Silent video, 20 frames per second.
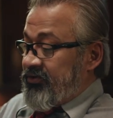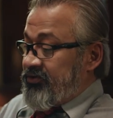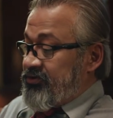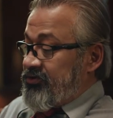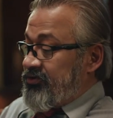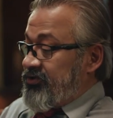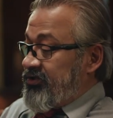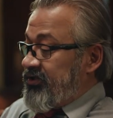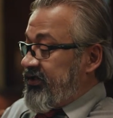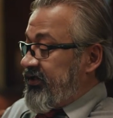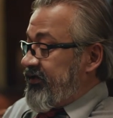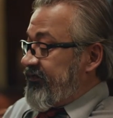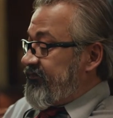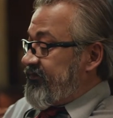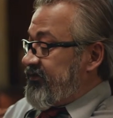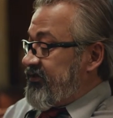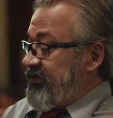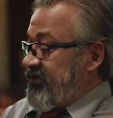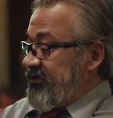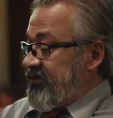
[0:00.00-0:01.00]
আমি যদি
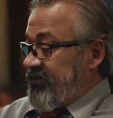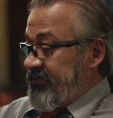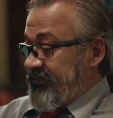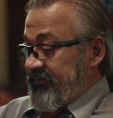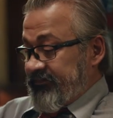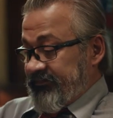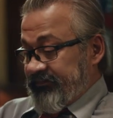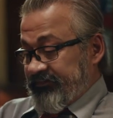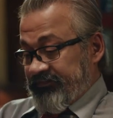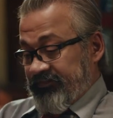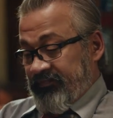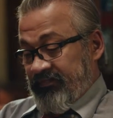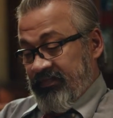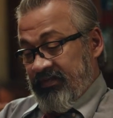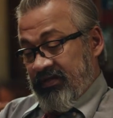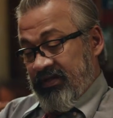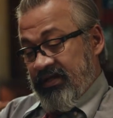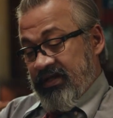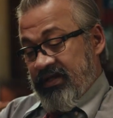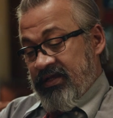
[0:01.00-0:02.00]
গিফট দিই
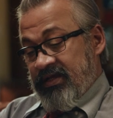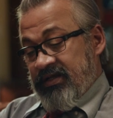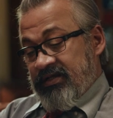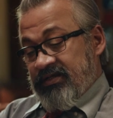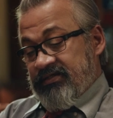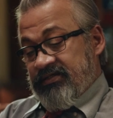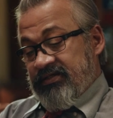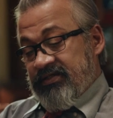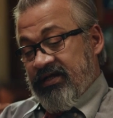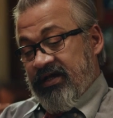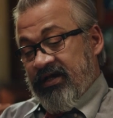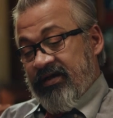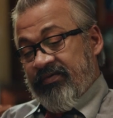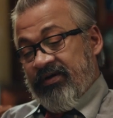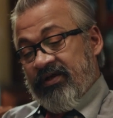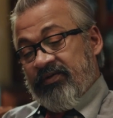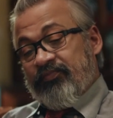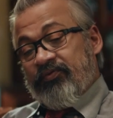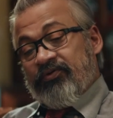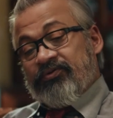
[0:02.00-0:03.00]
সেটা
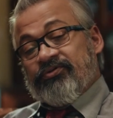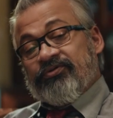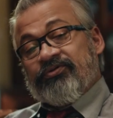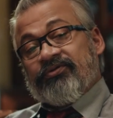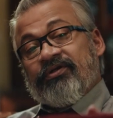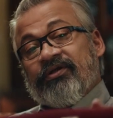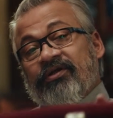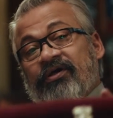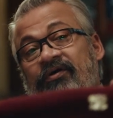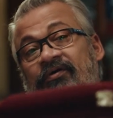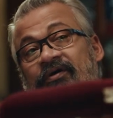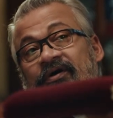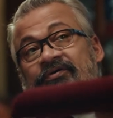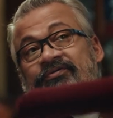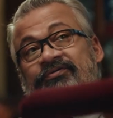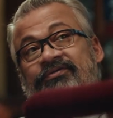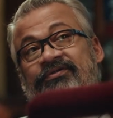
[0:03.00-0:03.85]
আমার পছন্দের হওয়া